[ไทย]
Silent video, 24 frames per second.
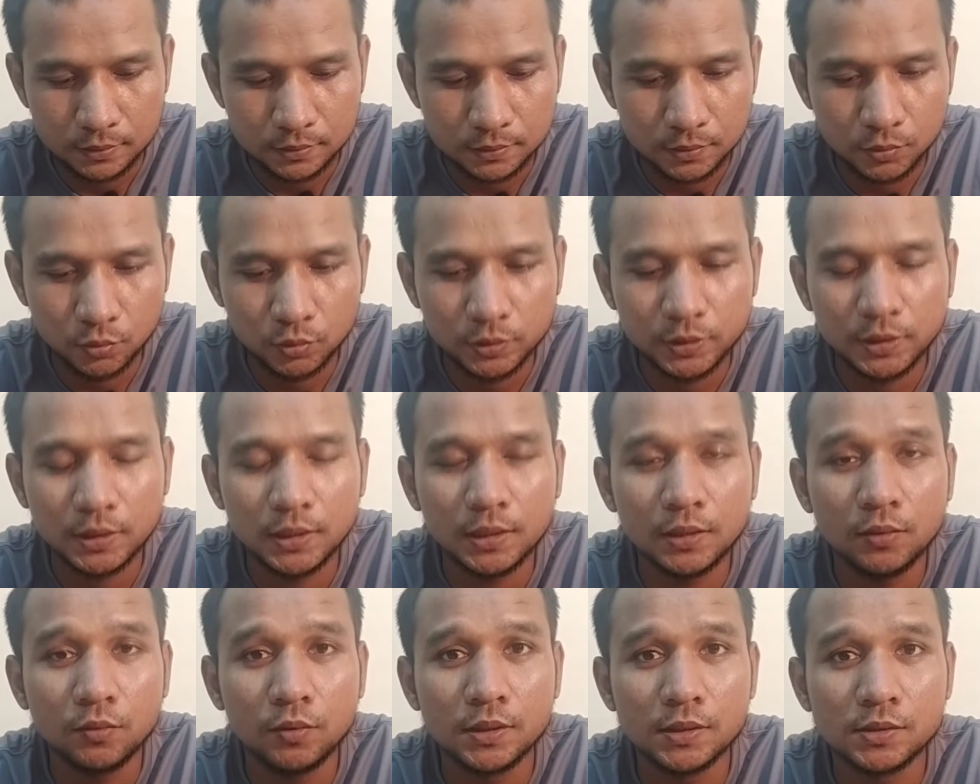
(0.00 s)
ดูที่
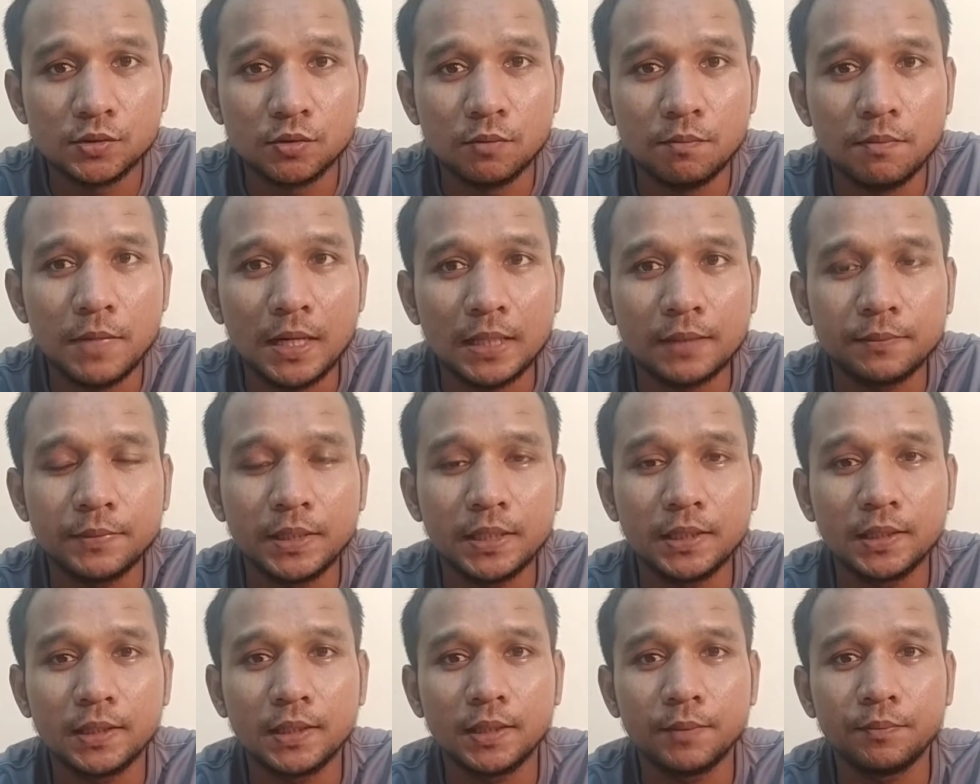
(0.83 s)
คุณสมบัติมัน
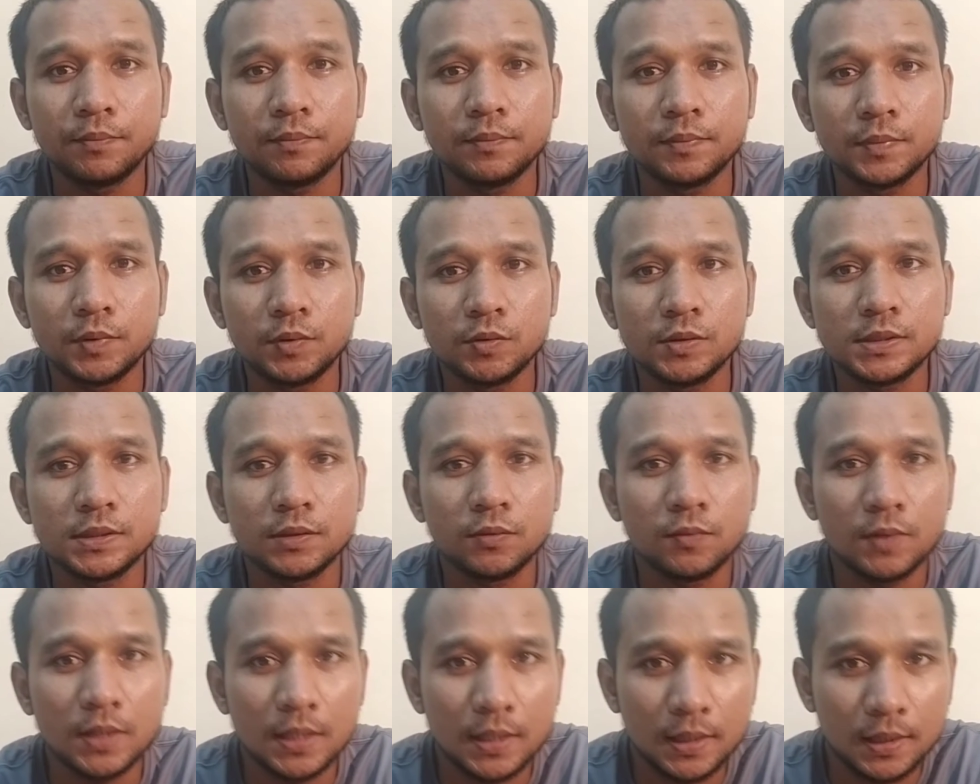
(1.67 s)
นะครับ รู้สึก
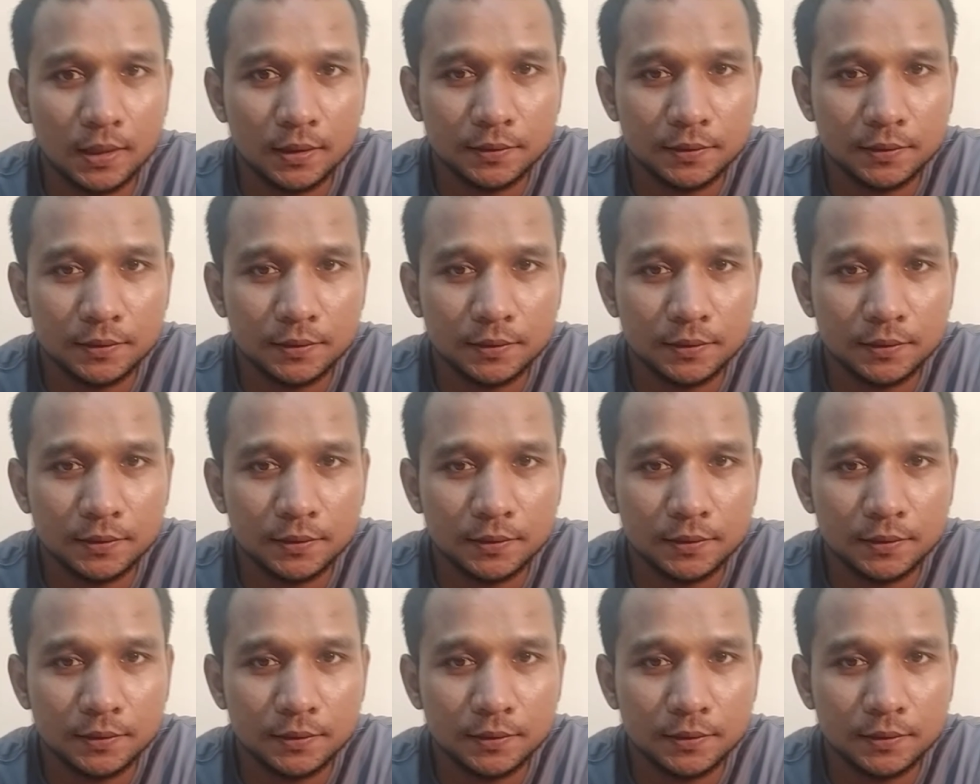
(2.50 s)
ว่า